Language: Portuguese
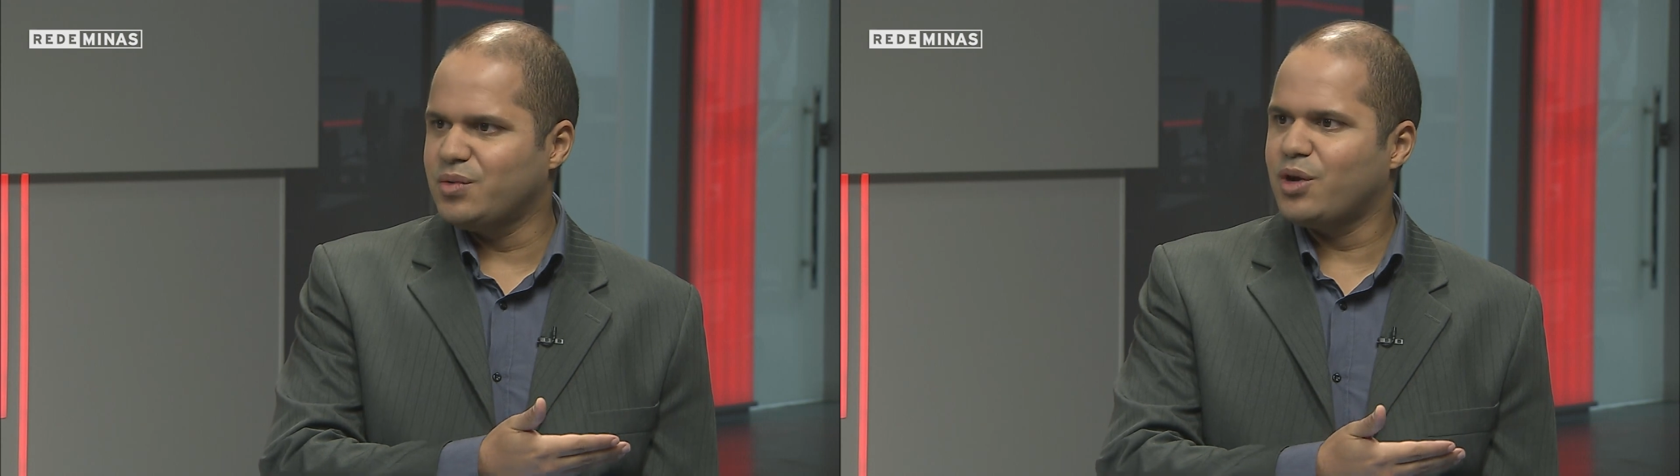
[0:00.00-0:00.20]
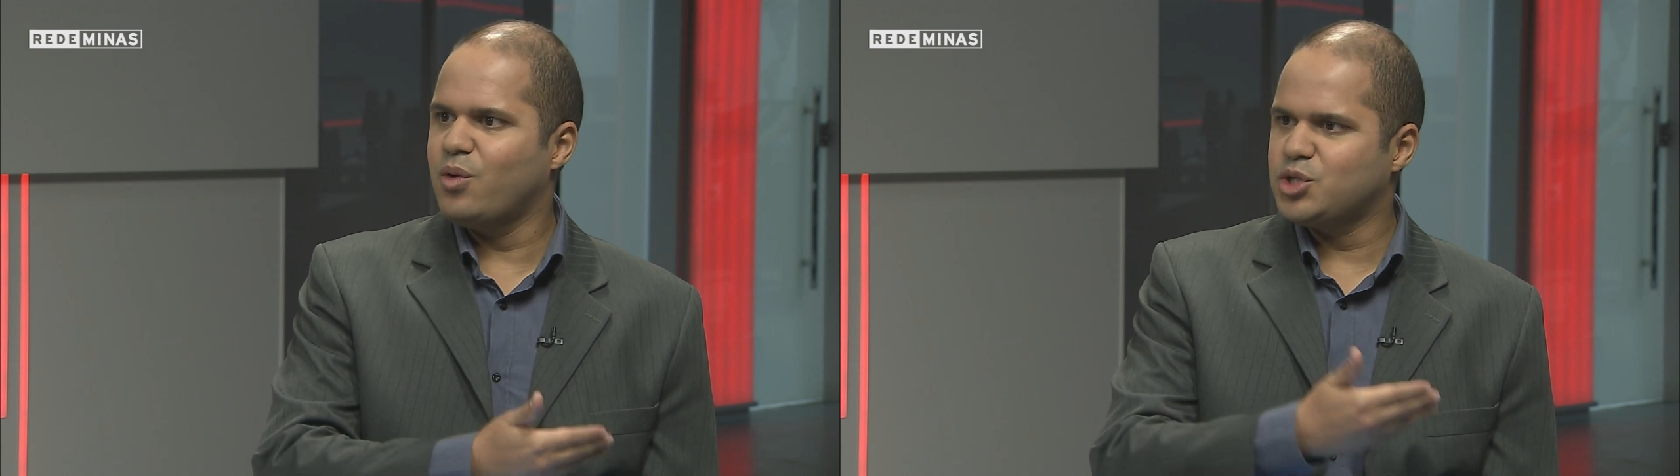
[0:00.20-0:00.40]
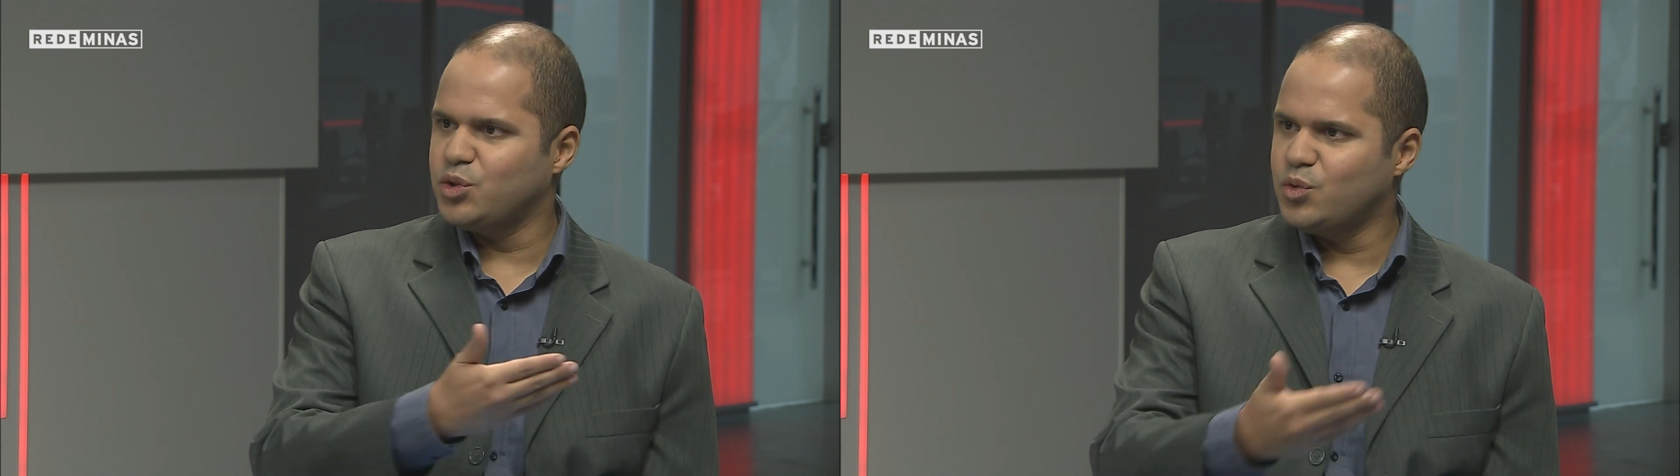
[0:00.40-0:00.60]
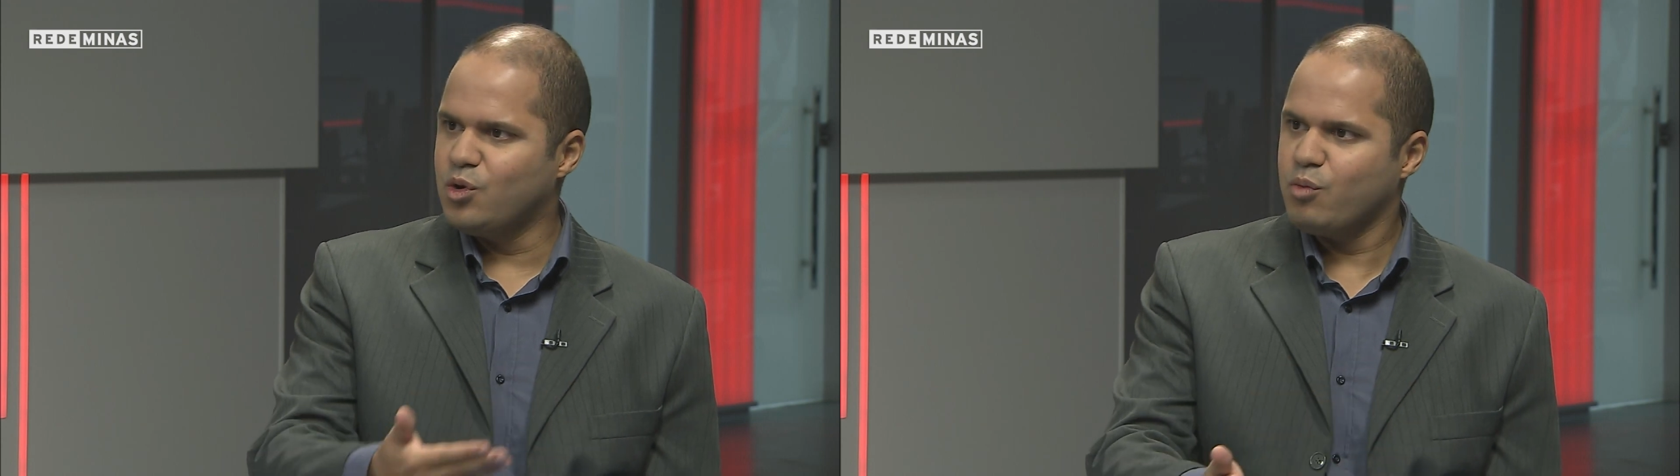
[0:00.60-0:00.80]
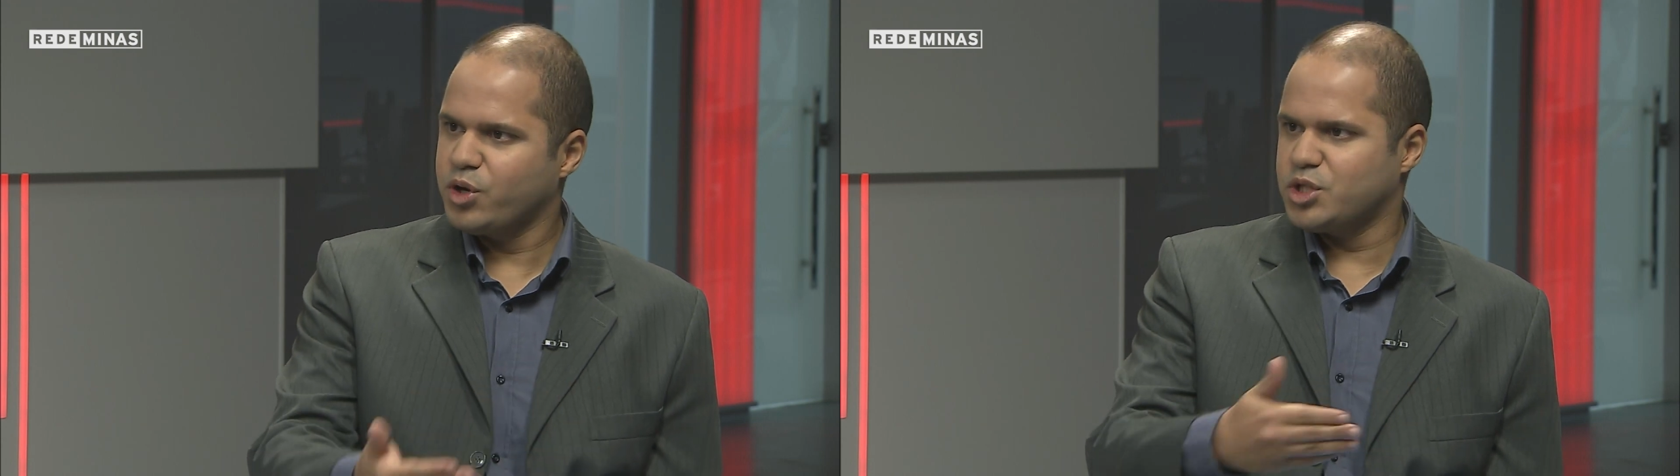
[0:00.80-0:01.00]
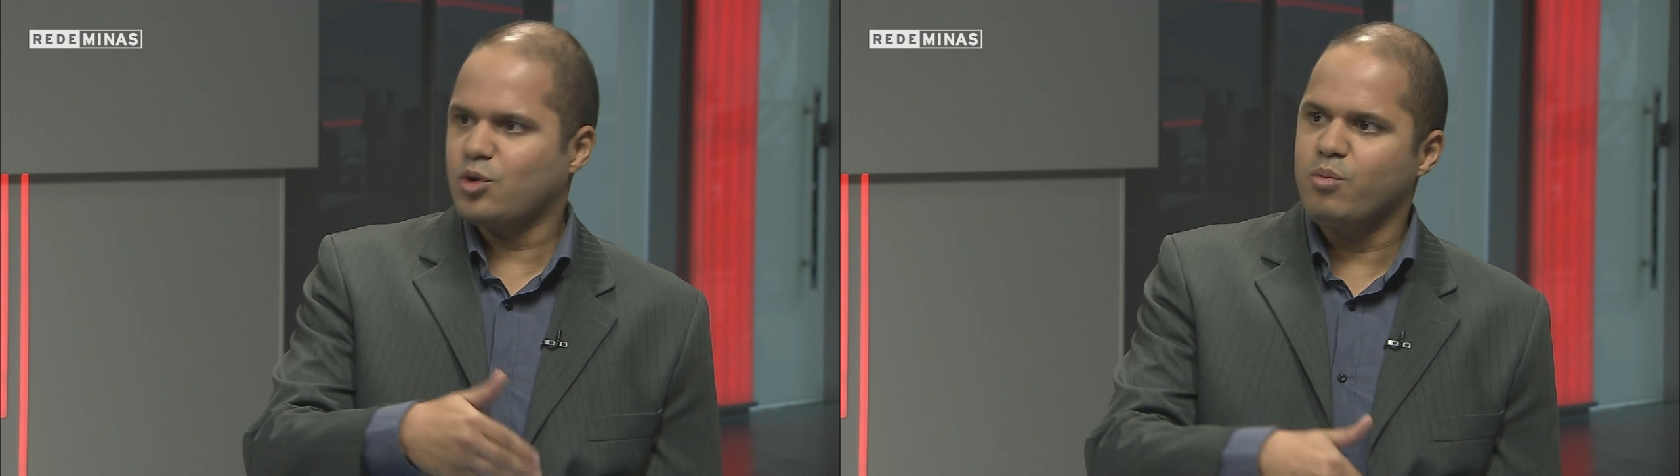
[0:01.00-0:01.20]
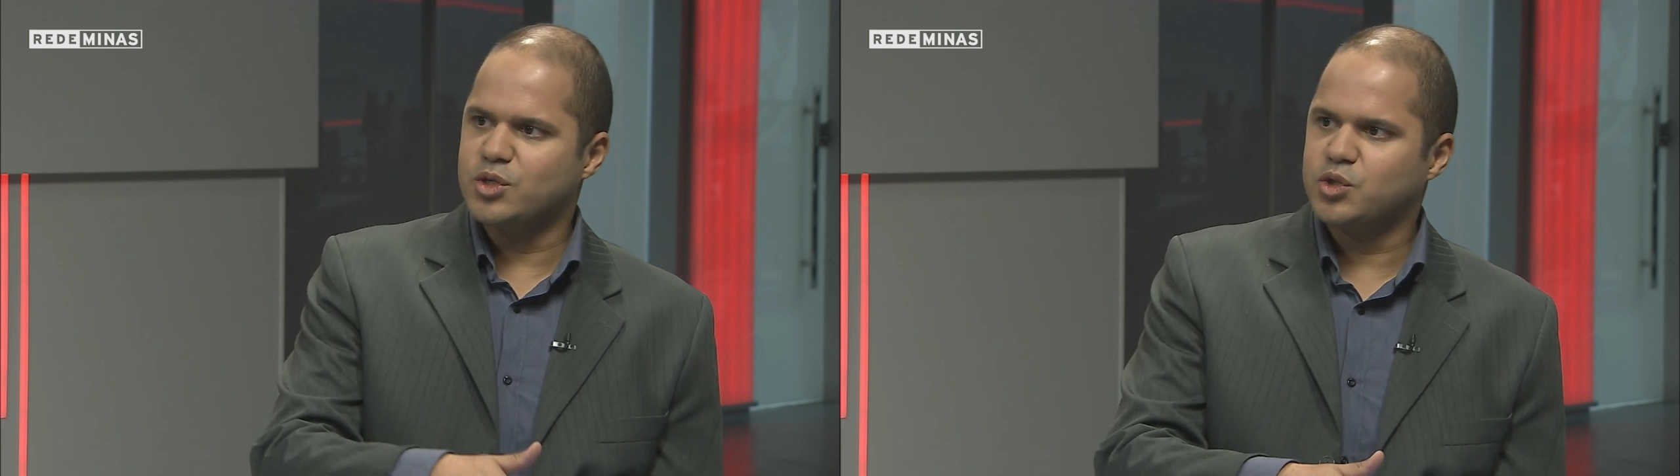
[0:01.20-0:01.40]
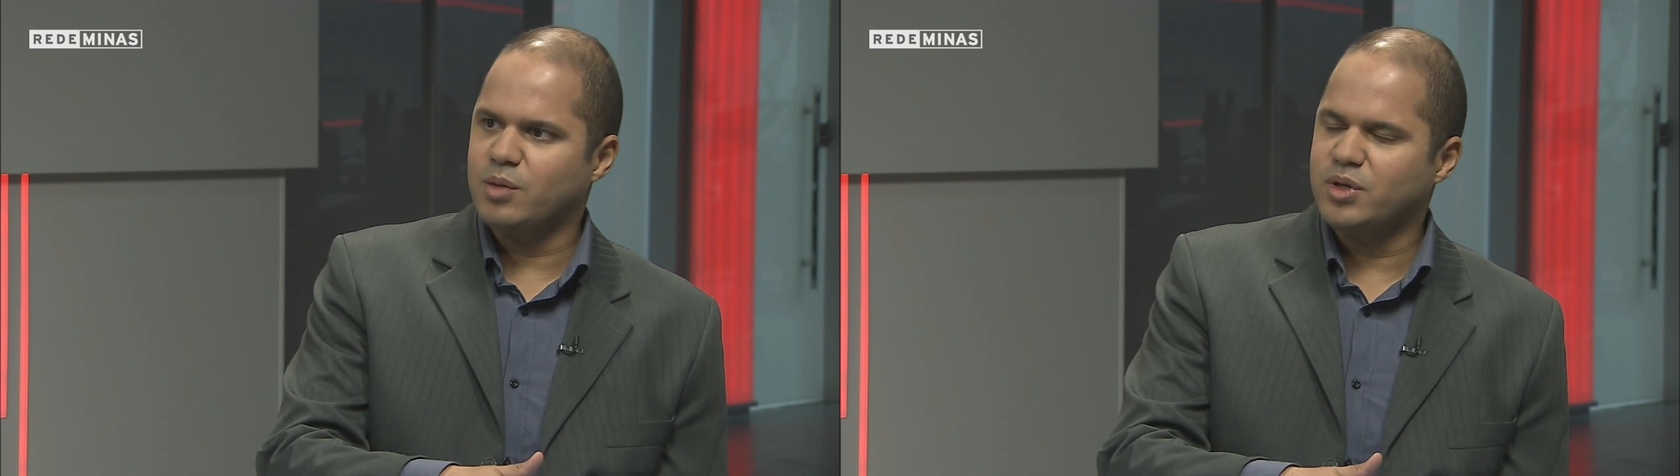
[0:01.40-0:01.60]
que continua, um projeto que começou na